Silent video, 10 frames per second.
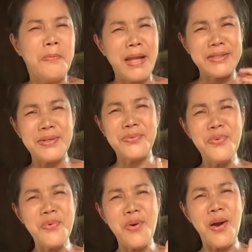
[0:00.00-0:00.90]
ผัดกับ
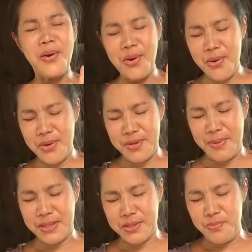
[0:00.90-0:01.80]
กุ้งก็อร่อย
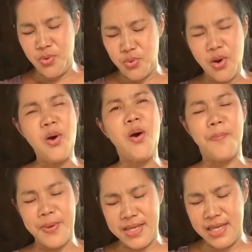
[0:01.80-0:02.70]
ผัดกับหมูก็หอม
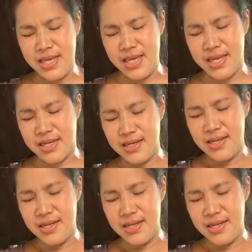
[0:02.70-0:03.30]
ไปอีก